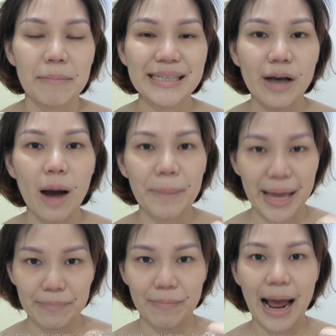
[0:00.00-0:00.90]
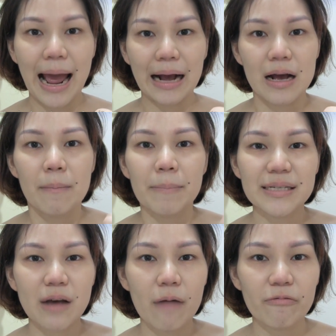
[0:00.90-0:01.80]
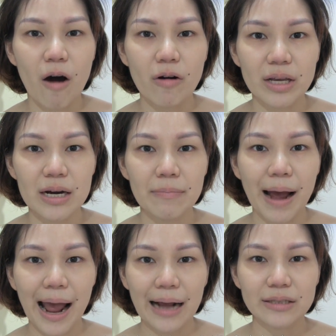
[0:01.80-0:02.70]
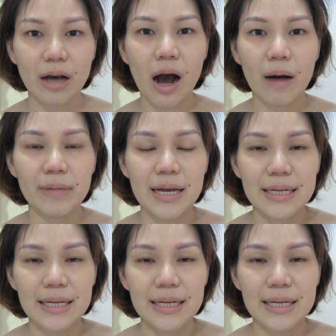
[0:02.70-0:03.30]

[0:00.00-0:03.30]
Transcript: ไม่ชอบเผ็ดมากไม่ชอบฟองเยอะมากชอบ